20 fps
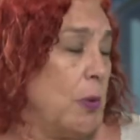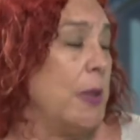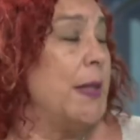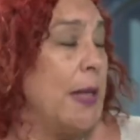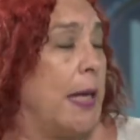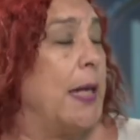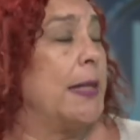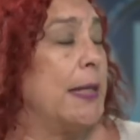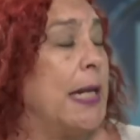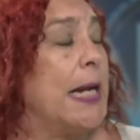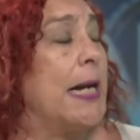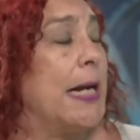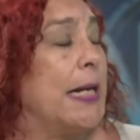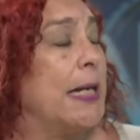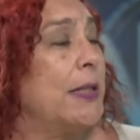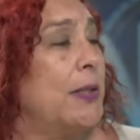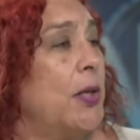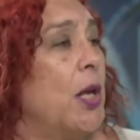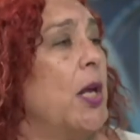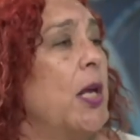eh,
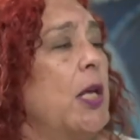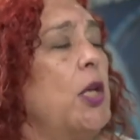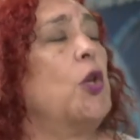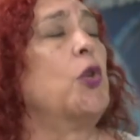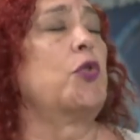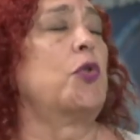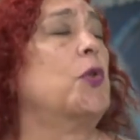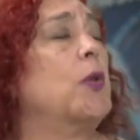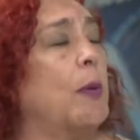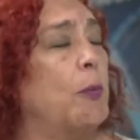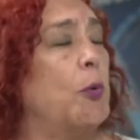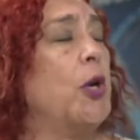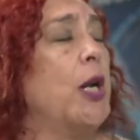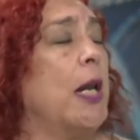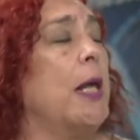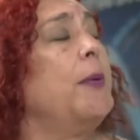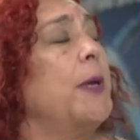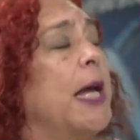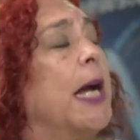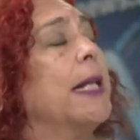trans y yo soy una mujer
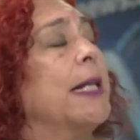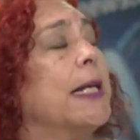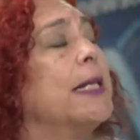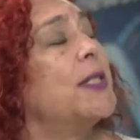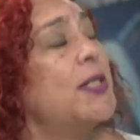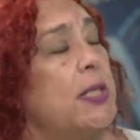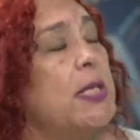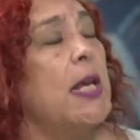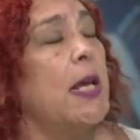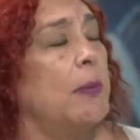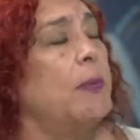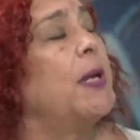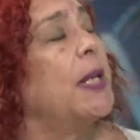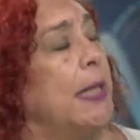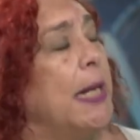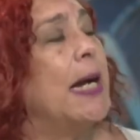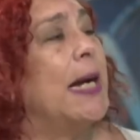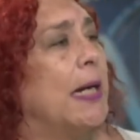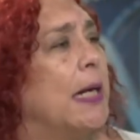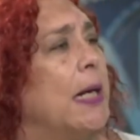lesbiana. Sí, es
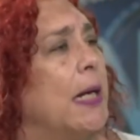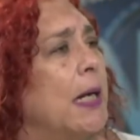verdad.